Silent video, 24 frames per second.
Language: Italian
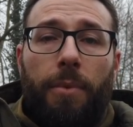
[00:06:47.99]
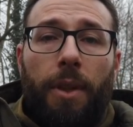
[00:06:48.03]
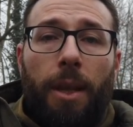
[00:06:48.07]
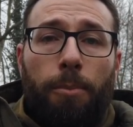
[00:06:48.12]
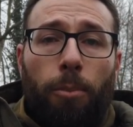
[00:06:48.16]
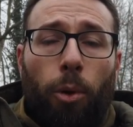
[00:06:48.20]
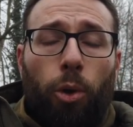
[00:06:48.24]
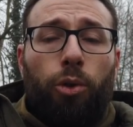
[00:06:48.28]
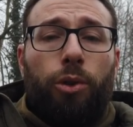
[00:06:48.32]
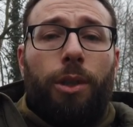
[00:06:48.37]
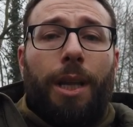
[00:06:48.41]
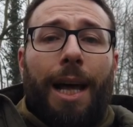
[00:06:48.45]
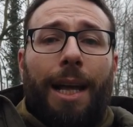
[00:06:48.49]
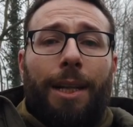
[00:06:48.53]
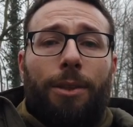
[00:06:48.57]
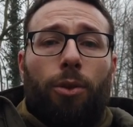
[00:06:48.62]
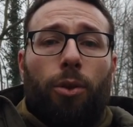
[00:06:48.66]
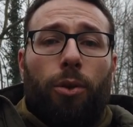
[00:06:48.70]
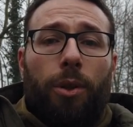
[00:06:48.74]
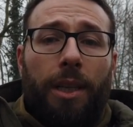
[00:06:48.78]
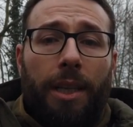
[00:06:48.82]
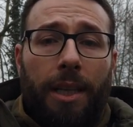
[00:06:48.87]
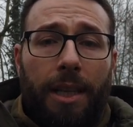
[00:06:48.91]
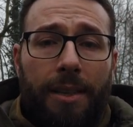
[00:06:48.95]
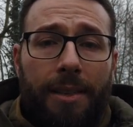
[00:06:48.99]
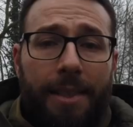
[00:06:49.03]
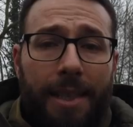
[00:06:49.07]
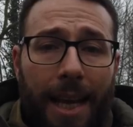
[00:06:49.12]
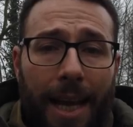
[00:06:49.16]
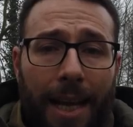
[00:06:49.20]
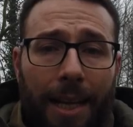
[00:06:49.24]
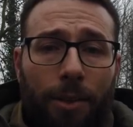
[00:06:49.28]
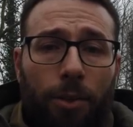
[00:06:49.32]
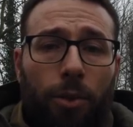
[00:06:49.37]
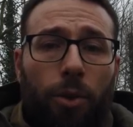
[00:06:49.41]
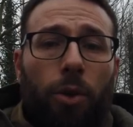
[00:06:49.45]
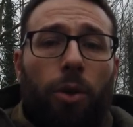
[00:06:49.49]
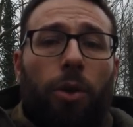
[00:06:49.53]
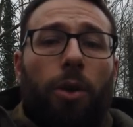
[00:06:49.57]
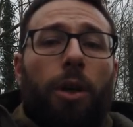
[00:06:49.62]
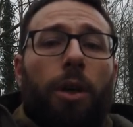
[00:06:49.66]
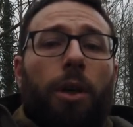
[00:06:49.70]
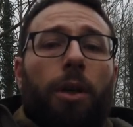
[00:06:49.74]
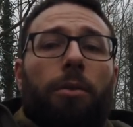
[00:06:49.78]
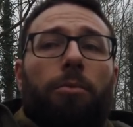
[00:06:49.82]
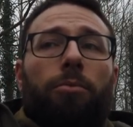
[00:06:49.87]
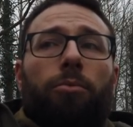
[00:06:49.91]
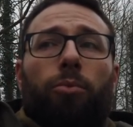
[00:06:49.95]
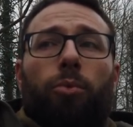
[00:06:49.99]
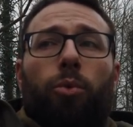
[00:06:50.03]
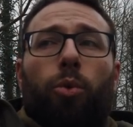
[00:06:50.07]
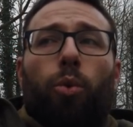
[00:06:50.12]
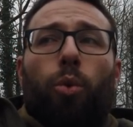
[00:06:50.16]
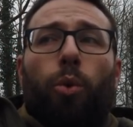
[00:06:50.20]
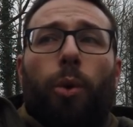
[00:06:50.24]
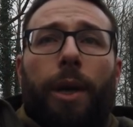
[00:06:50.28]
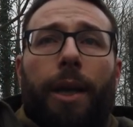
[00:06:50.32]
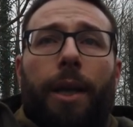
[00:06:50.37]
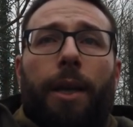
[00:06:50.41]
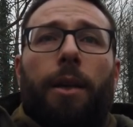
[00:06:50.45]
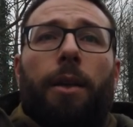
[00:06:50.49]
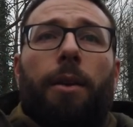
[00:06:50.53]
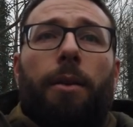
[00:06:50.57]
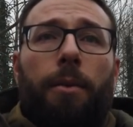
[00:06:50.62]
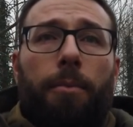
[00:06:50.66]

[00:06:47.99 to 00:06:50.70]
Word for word: montato innescando due